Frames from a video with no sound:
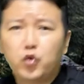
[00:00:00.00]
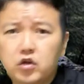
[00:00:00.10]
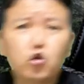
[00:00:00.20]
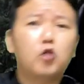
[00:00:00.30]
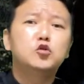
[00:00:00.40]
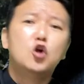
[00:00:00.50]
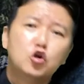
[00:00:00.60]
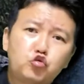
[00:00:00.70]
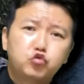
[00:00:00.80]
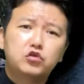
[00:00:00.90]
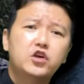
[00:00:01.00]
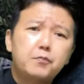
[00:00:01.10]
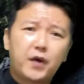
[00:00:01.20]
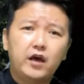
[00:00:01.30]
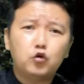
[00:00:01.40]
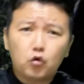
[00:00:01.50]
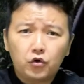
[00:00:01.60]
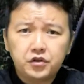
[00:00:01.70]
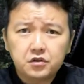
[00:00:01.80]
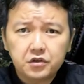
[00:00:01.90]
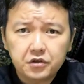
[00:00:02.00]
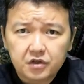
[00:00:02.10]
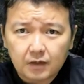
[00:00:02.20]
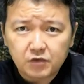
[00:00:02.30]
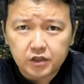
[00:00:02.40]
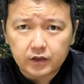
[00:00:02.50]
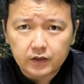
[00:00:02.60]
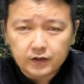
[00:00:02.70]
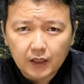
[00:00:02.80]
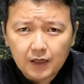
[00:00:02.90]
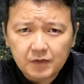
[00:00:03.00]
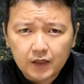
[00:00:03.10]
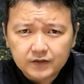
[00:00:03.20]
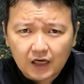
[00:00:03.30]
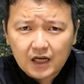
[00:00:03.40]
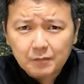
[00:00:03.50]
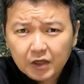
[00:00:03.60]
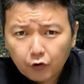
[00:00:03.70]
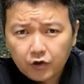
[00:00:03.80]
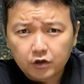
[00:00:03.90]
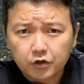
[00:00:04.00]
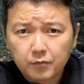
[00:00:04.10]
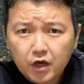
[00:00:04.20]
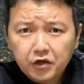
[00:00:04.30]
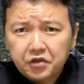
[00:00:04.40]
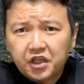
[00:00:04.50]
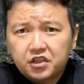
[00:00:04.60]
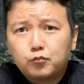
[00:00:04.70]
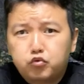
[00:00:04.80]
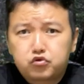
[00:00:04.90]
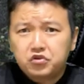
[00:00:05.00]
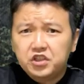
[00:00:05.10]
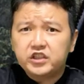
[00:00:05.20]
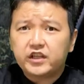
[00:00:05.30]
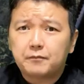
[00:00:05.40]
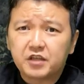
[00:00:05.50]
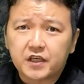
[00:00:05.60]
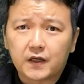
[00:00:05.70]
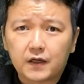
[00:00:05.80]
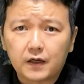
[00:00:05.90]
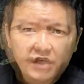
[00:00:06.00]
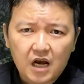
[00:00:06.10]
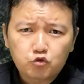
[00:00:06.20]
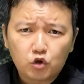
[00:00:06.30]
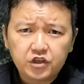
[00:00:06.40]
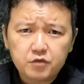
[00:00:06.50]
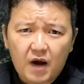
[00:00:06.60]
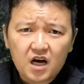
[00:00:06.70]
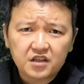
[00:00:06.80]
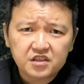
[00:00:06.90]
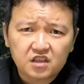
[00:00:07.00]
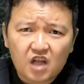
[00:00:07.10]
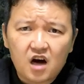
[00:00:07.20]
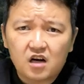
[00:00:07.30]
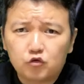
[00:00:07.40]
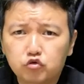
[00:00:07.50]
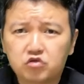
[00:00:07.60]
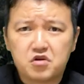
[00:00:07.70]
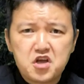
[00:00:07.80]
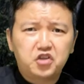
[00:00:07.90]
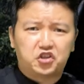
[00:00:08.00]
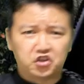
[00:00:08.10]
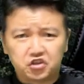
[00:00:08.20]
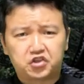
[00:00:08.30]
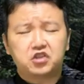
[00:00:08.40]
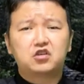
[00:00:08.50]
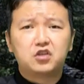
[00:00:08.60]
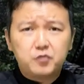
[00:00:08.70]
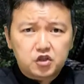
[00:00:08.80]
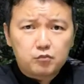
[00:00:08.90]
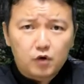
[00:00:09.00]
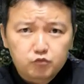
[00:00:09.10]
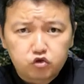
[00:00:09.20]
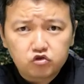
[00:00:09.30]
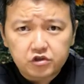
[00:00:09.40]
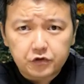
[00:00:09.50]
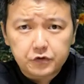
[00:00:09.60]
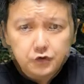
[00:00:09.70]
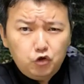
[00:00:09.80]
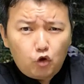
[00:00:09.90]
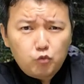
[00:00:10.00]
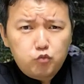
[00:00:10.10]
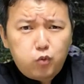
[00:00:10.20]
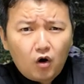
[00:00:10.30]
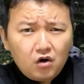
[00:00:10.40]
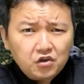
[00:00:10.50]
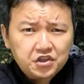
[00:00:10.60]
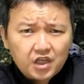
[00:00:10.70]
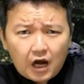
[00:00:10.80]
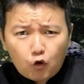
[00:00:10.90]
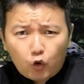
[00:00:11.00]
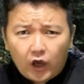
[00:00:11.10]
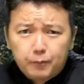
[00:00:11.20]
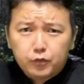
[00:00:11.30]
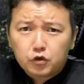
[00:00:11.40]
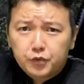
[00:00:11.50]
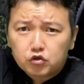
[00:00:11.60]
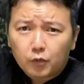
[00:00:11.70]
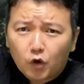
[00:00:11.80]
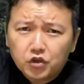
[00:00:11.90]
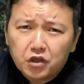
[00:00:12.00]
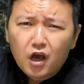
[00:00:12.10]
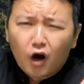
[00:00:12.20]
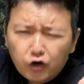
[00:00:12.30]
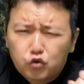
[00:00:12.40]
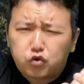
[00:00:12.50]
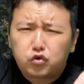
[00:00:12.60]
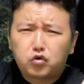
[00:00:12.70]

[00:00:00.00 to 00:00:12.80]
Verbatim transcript: 왼놈을 두들겨 패놓고 있는 거였답니다. 잠깐만, 잠깐만요 형님. 이게 대체 무슨 일이랍니까? 짱조린이 막아대자 탕알후는 씩씩거리면서 멈추는데요. 이놈 뭐지 하고 횃불을 비춰보니 어이구